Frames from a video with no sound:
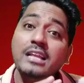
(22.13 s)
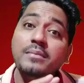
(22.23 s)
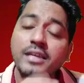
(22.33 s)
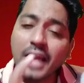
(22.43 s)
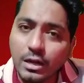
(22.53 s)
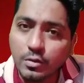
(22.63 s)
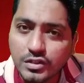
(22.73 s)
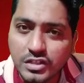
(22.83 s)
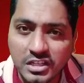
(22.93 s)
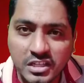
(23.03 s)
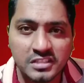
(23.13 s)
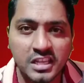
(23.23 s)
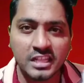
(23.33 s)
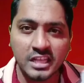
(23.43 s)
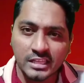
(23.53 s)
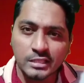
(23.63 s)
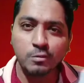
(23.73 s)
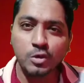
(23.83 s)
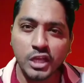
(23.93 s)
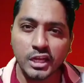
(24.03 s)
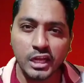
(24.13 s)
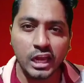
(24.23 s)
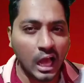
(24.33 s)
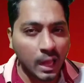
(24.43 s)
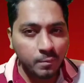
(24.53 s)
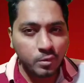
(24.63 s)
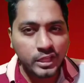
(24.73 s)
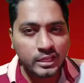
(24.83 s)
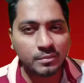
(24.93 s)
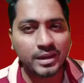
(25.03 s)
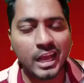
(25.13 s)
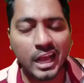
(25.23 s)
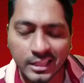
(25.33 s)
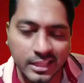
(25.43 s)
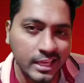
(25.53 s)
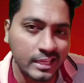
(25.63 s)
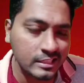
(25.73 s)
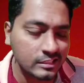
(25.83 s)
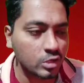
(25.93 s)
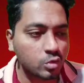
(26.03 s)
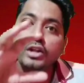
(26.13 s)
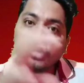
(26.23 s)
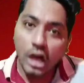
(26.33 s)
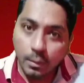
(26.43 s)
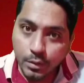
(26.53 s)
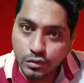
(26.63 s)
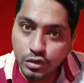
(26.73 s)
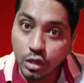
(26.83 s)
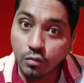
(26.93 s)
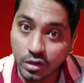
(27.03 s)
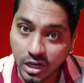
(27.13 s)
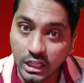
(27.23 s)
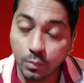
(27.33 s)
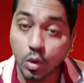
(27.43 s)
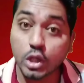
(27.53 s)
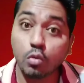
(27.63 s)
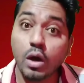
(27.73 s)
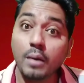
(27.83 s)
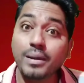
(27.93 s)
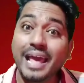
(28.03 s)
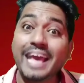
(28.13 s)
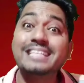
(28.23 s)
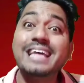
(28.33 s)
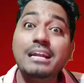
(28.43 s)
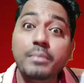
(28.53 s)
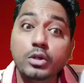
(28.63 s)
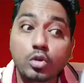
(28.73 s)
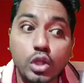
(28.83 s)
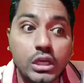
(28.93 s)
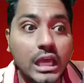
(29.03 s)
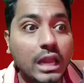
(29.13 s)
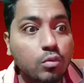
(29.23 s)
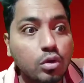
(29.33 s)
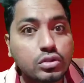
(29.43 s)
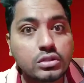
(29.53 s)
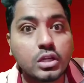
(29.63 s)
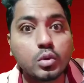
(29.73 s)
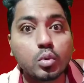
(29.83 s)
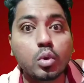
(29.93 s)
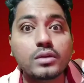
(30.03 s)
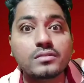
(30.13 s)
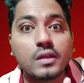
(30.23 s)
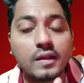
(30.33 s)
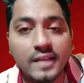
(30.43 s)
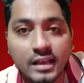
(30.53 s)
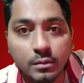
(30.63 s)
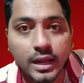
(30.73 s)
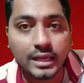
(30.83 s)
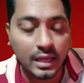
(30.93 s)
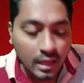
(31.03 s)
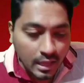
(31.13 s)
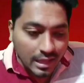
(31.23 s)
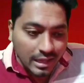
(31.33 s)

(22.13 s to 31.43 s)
कहानी में क्या ट्विस्ट एंड टर्न्स आते हैं ये सब कुछ जानने के लिए आपको देखना पड़ेगा अंधे की सीजन टू जहां पर सीजन वन खत्म हुआ तो वहां पर एक्साइटमेंट तो थी कि यार वो लोग सीजन टू को किस तरह से आगे बढ़ाएंगे